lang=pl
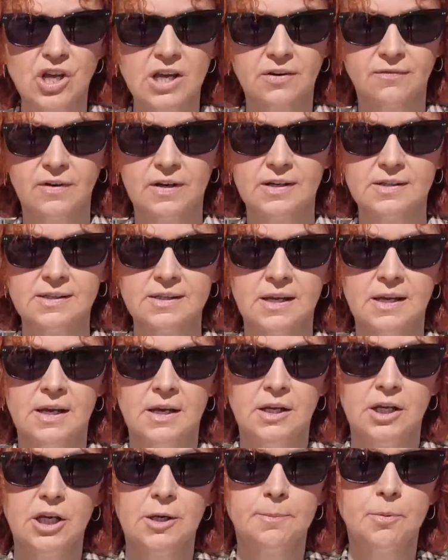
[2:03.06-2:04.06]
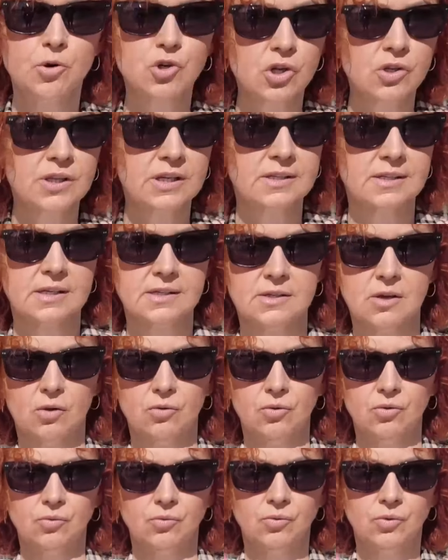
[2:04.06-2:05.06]
czerwiec i początek
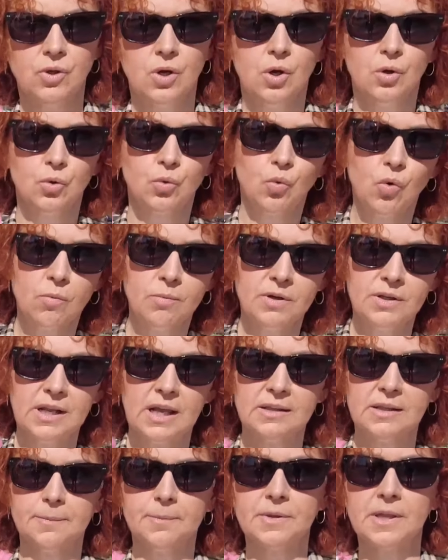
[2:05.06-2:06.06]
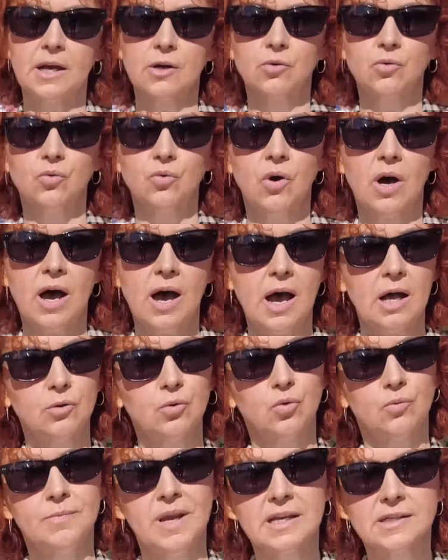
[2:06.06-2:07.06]
sezonu. Tłumy na deptaku, a
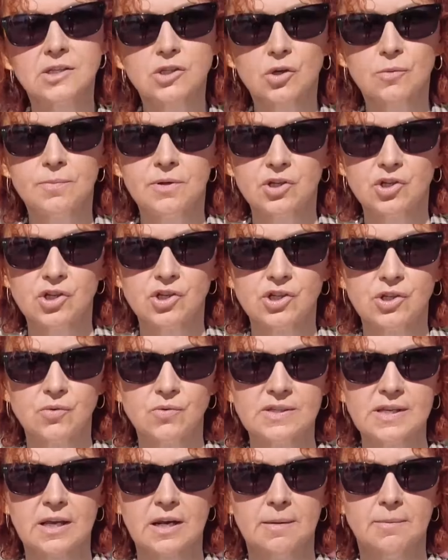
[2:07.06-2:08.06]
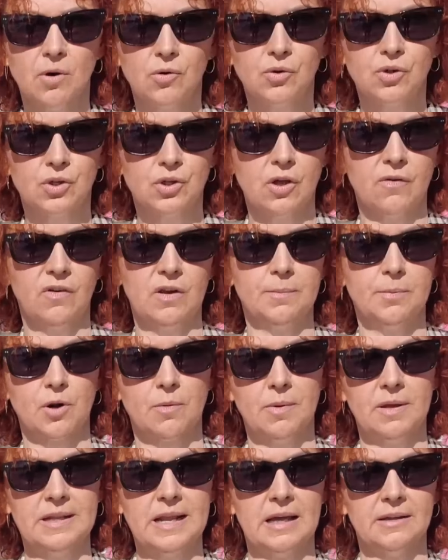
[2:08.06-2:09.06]
tu miasto bierze się za remonty nowej
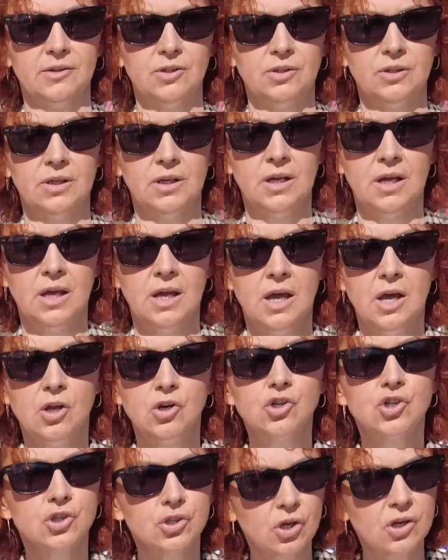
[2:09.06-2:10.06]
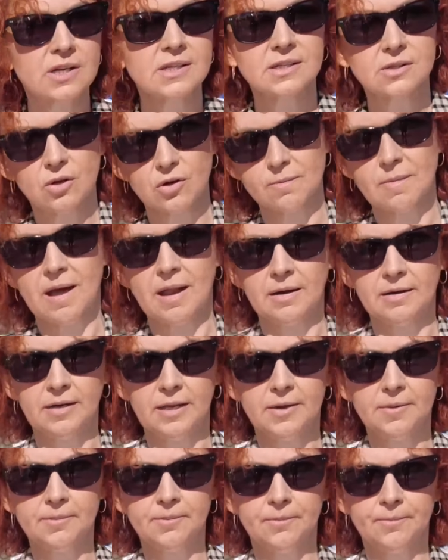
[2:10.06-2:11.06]
promenady. Czy to jest
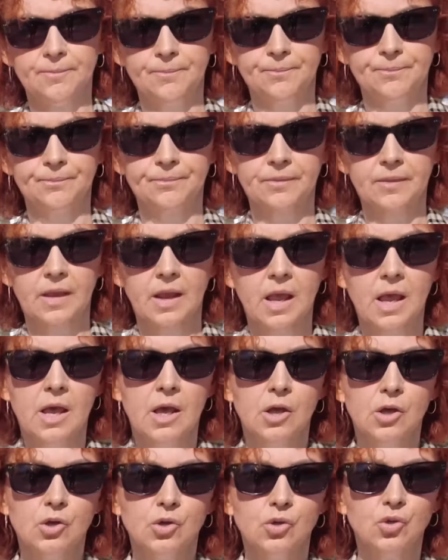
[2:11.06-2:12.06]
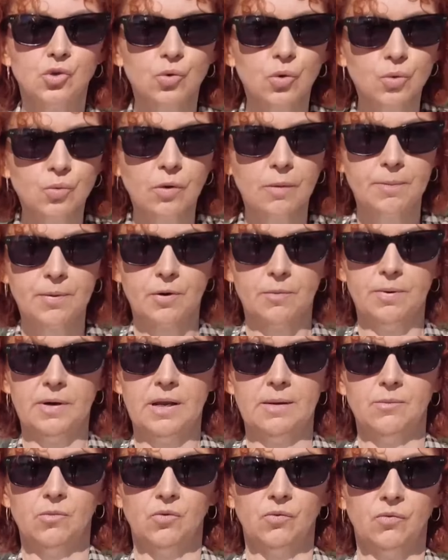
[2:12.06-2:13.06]
normalne? Źródło
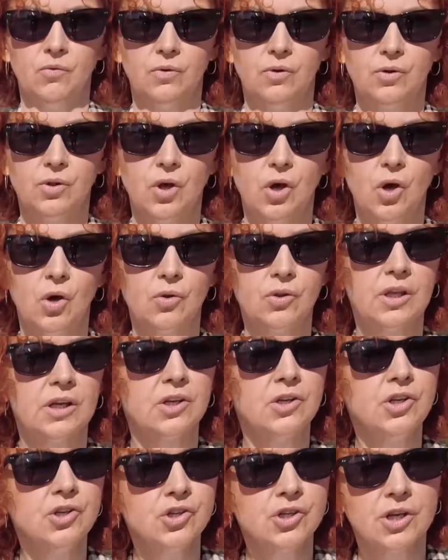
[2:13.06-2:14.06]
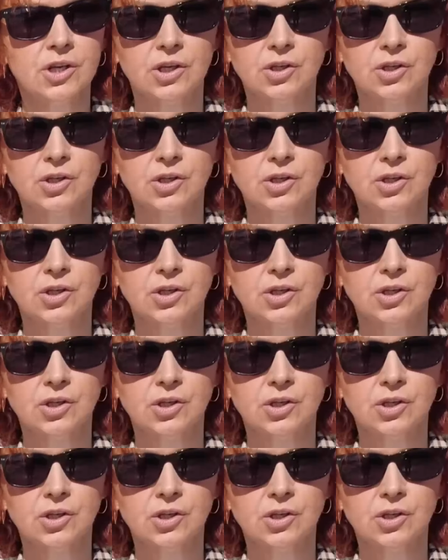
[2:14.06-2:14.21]
problemów to techniczne